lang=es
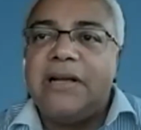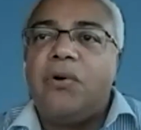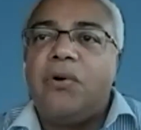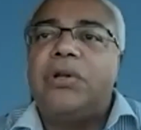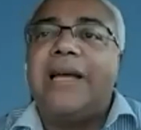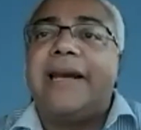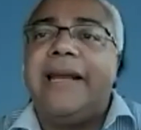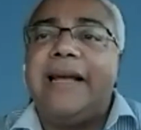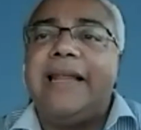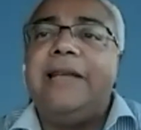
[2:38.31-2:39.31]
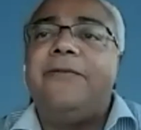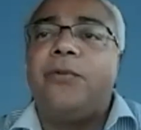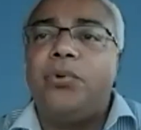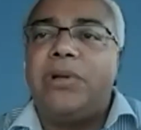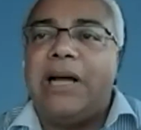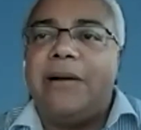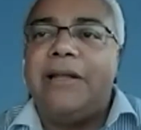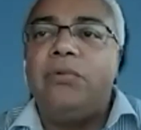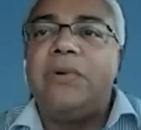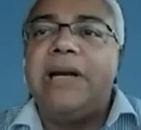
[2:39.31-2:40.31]
Costa Rica disfrutaba
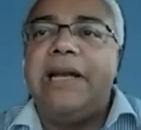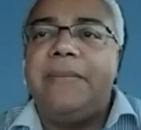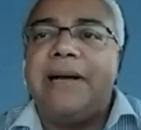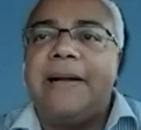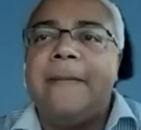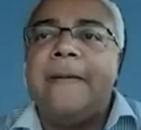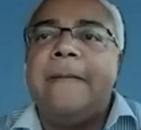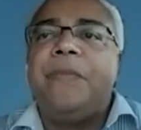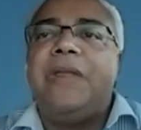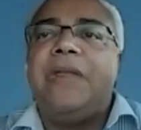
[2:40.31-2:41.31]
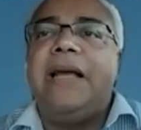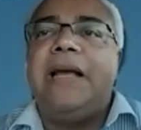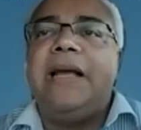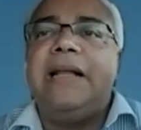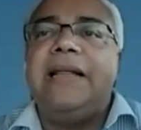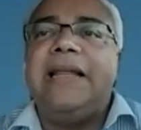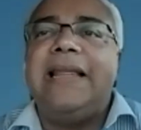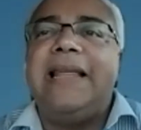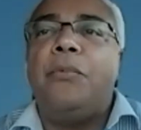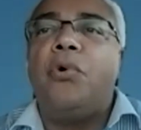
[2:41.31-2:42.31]
de un clima de,
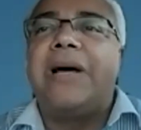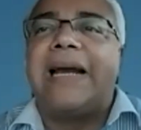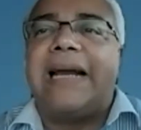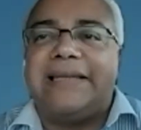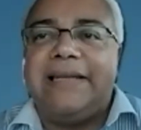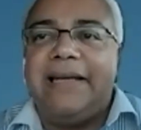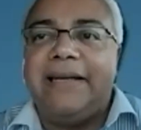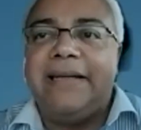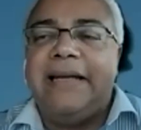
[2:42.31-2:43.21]
democracia,